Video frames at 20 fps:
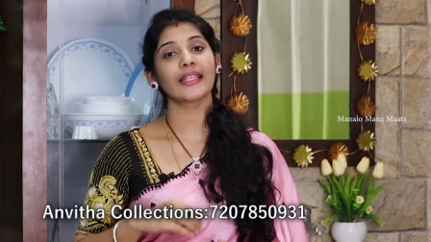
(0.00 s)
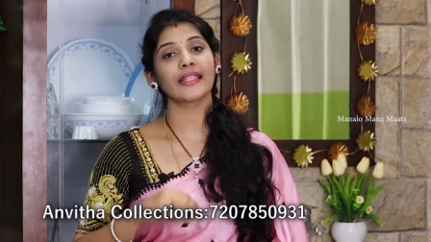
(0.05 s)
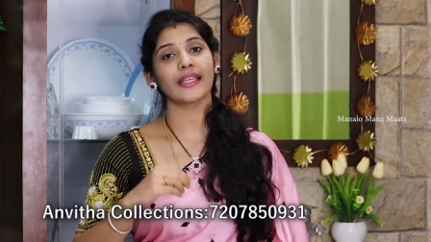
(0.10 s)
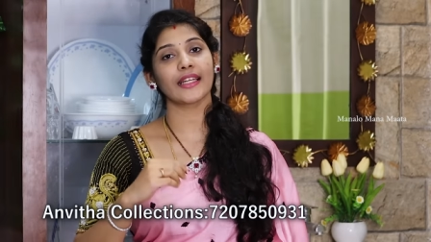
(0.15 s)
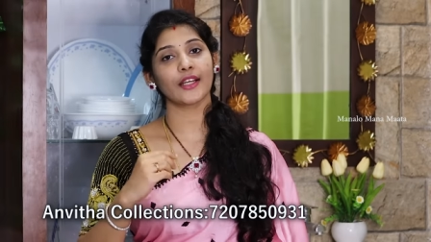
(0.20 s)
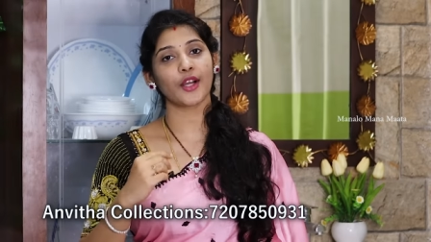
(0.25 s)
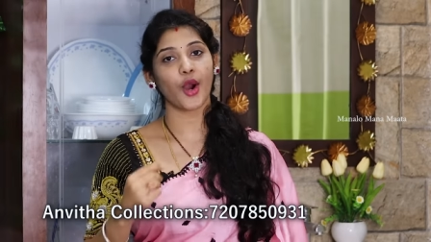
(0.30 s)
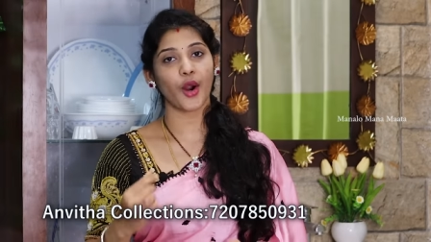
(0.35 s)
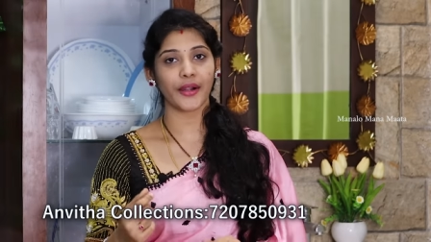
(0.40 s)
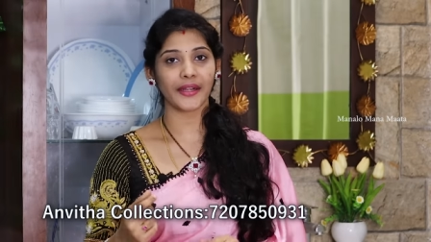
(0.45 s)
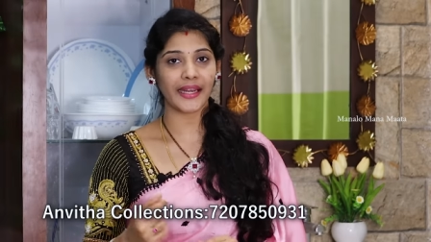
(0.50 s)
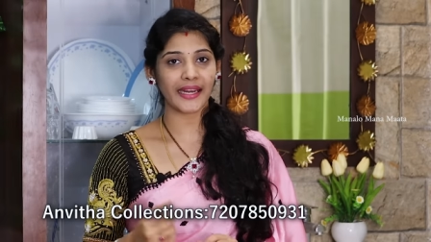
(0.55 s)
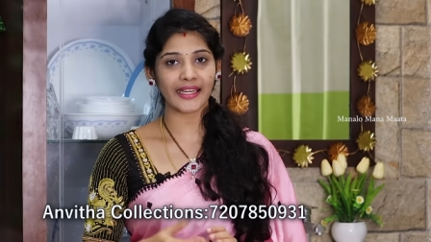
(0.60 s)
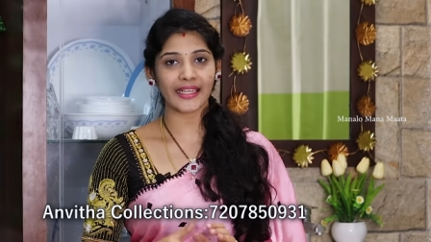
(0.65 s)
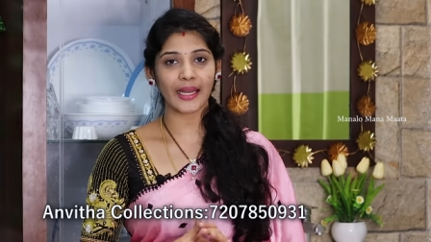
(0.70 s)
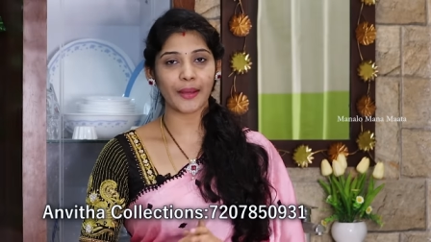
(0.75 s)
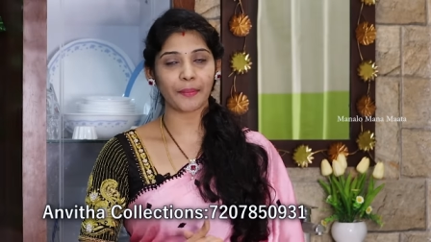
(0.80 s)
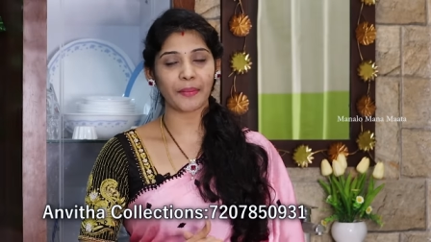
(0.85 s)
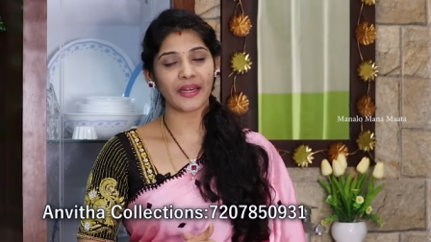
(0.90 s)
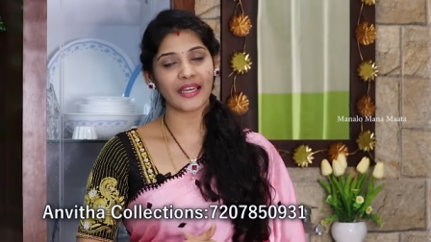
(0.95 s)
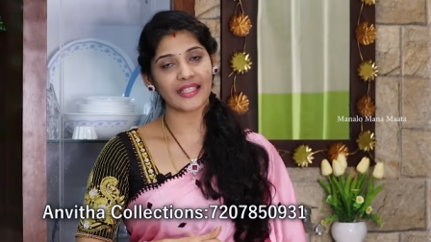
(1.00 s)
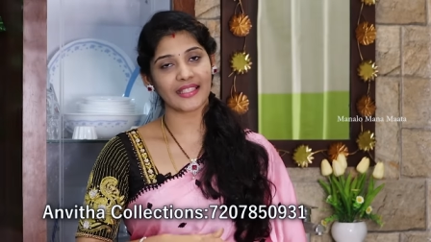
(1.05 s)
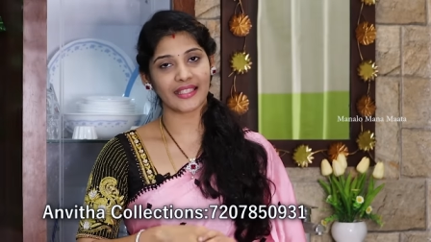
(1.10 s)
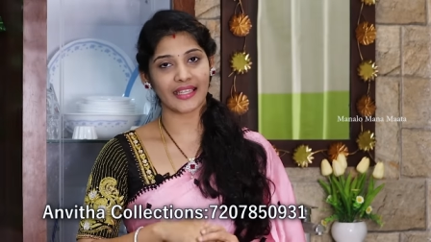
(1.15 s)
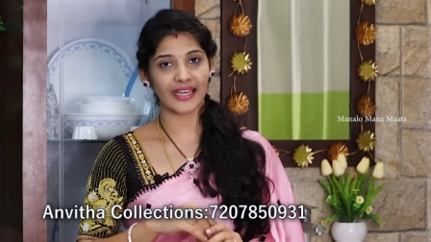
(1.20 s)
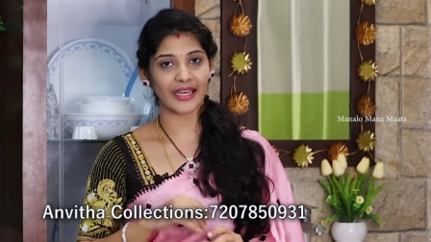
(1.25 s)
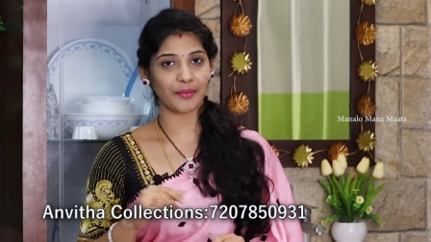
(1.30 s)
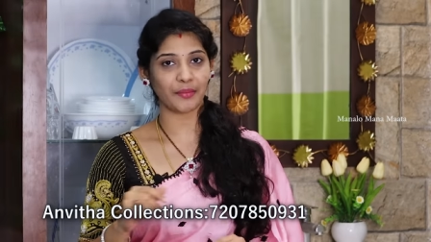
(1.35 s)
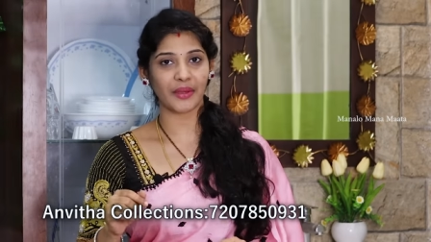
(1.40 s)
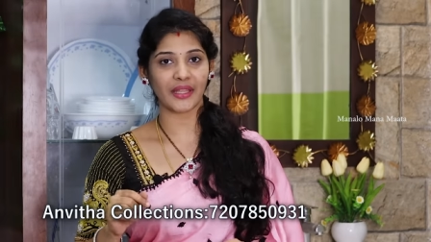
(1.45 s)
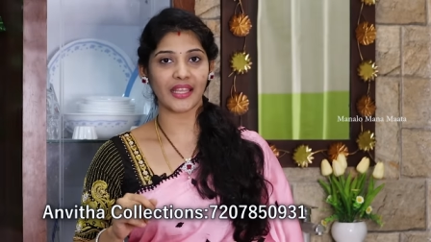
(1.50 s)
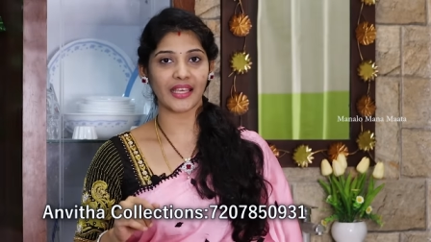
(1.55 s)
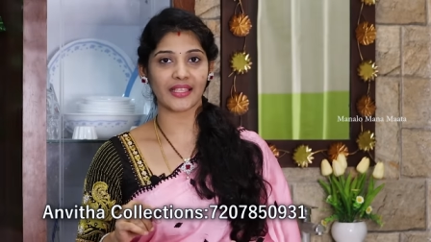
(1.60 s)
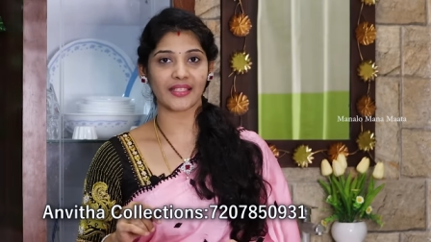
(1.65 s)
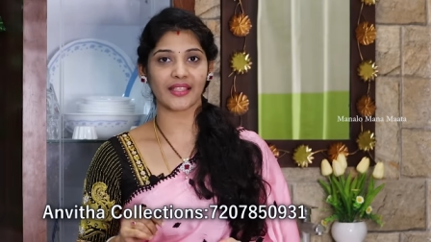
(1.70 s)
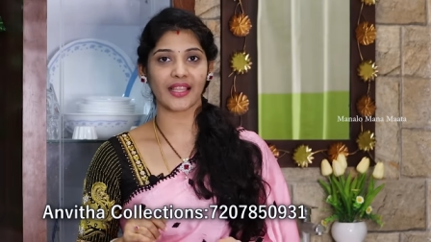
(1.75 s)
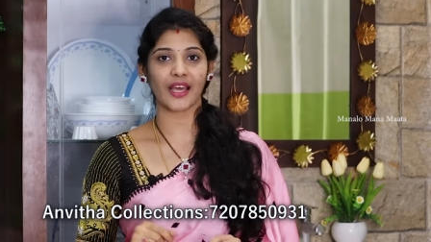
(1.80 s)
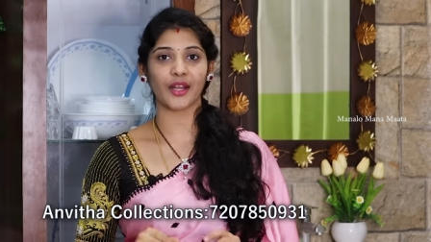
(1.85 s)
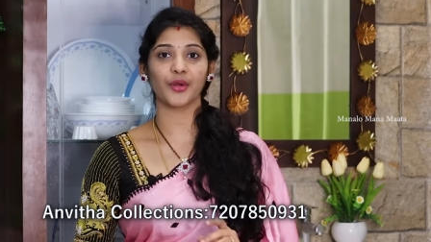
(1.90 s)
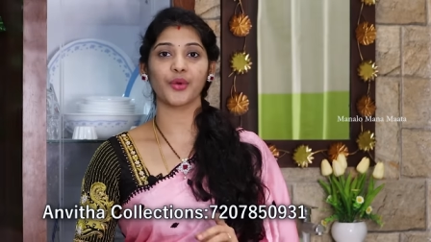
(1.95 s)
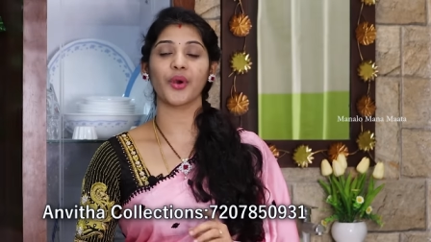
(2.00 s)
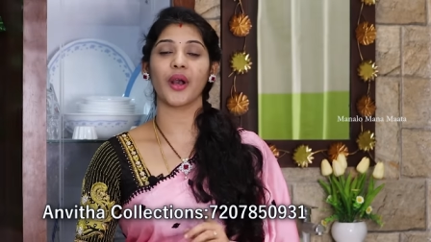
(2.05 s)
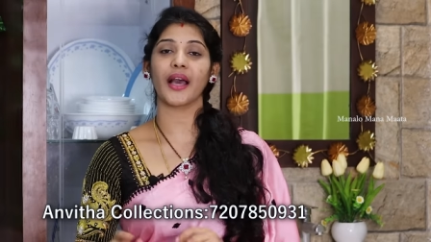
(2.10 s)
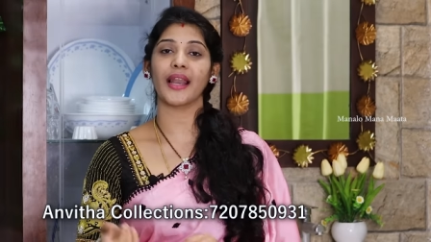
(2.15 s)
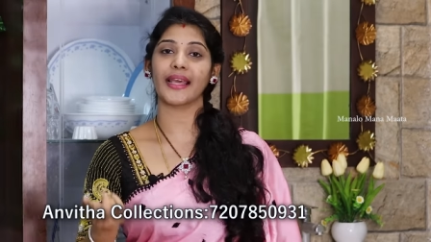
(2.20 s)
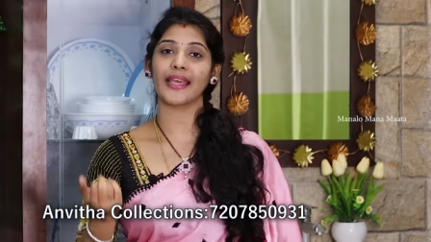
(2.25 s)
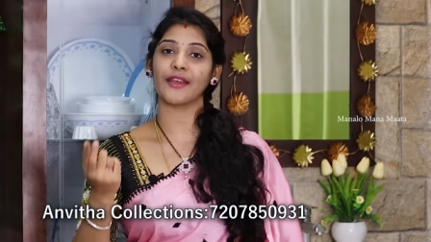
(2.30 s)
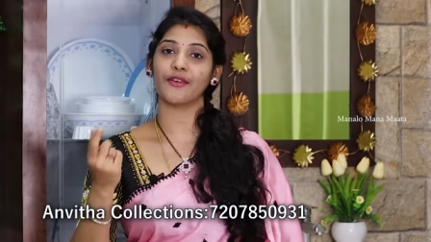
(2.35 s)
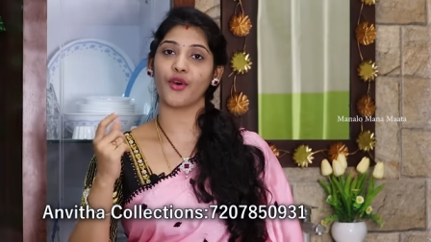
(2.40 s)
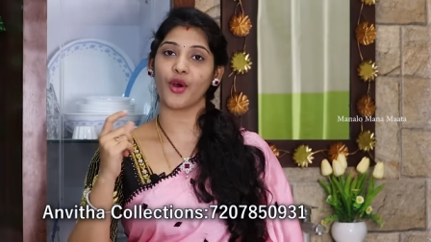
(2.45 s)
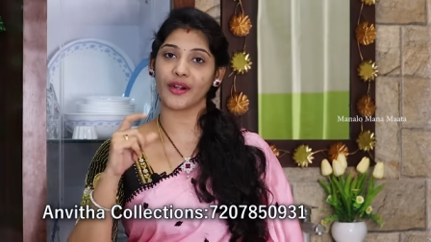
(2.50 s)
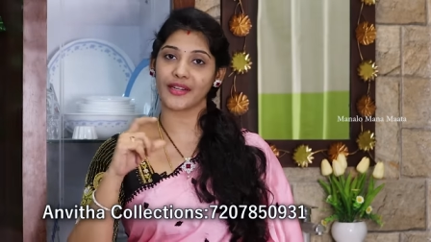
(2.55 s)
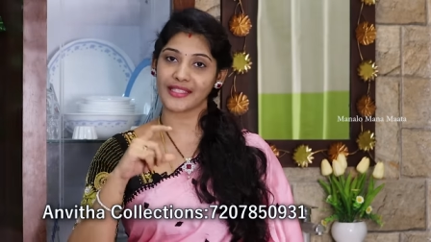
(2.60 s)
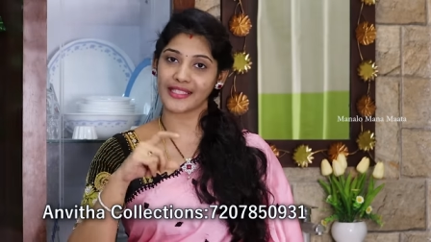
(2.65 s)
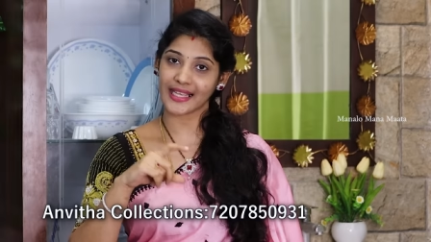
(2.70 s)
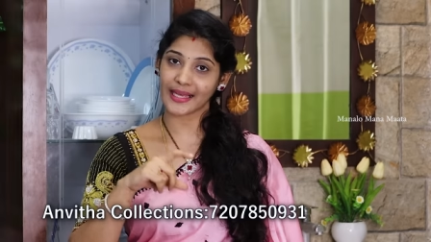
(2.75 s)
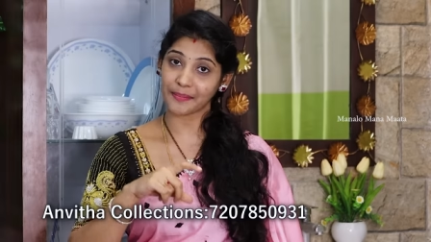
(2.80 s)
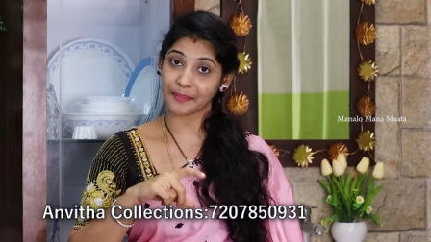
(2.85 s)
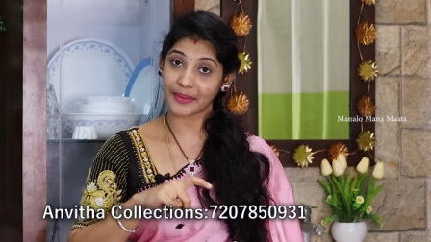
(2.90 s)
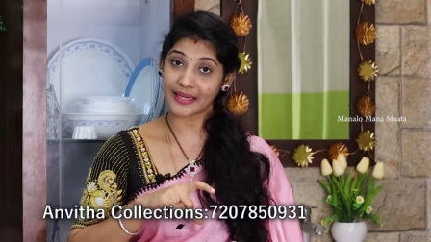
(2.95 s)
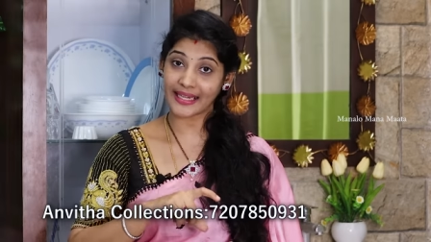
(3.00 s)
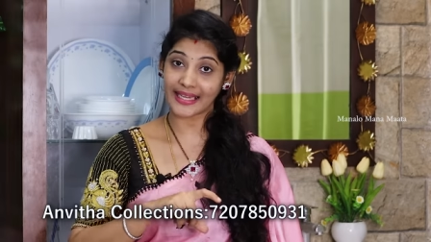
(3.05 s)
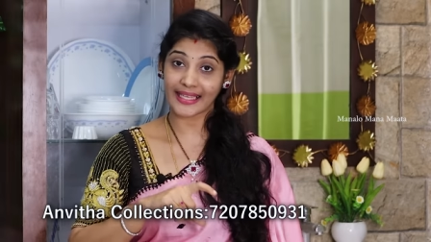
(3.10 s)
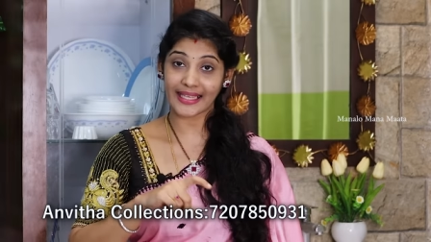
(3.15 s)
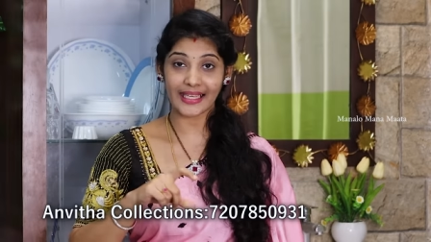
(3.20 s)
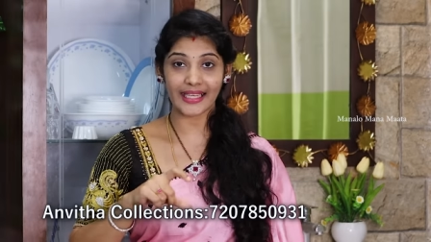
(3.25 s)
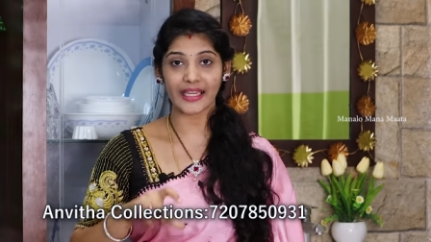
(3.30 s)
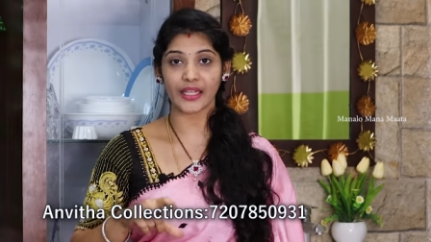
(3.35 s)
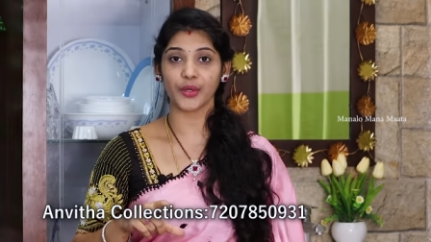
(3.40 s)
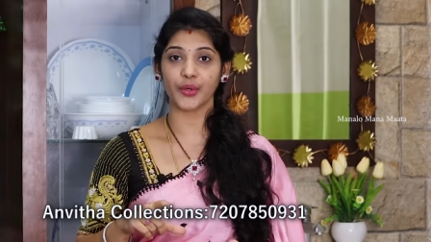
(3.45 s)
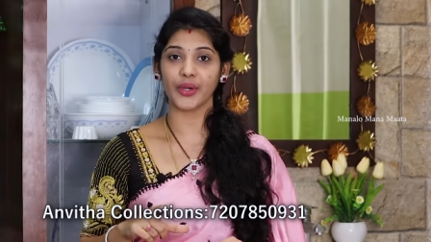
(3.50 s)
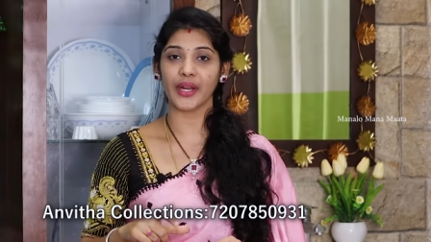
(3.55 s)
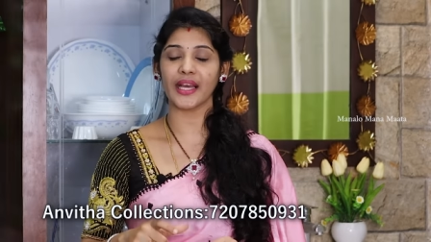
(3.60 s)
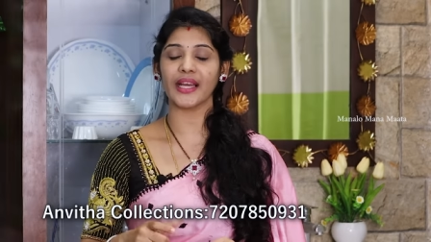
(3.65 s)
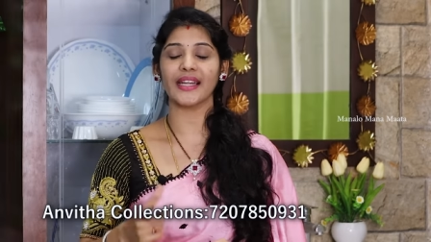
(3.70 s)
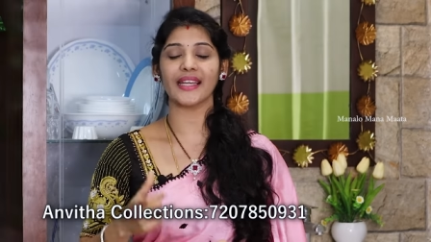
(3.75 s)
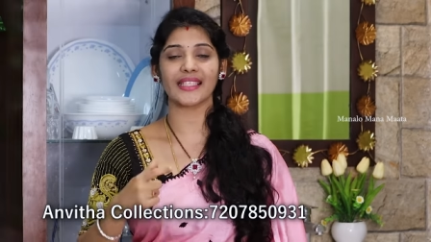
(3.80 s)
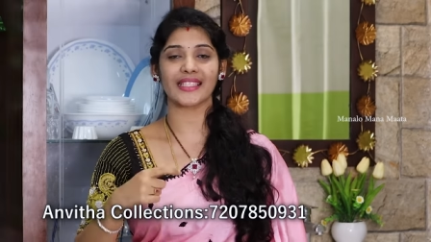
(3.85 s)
తన కాంటాక్ట్ నెంబర్ని స్క్రీన్ మీద ఇస్తాను అలాగే వాట్సాప్ లింక్ని కూడా